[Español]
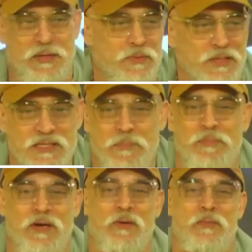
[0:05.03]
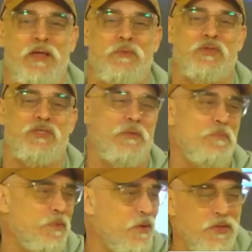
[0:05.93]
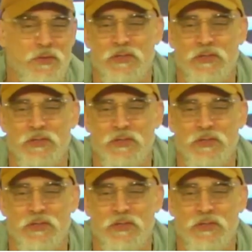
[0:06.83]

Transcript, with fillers: Porque siempre lo mismo, siempre, ¿viste?